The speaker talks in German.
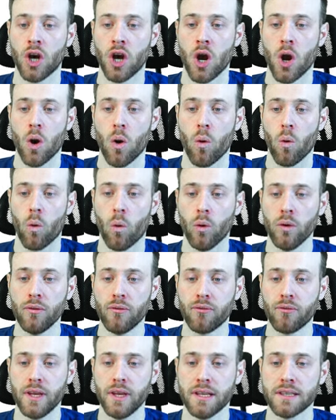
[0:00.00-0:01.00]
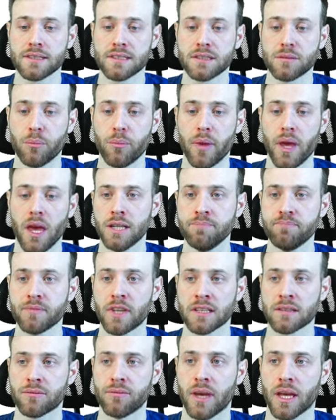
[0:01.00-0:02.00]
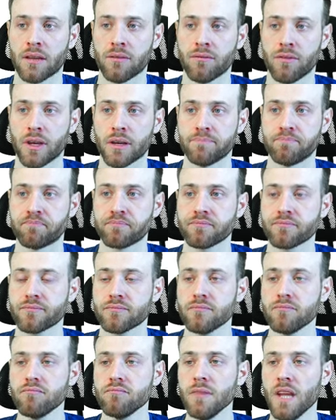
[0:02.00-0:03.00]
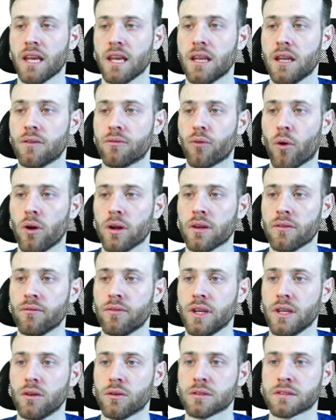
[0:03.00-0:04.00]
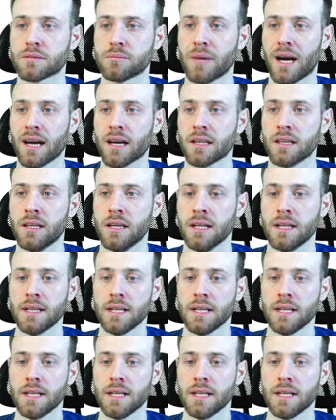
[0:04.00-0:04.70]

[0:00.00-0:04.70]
und vieles mehr. Das werden wir in den folgenden Videos machen.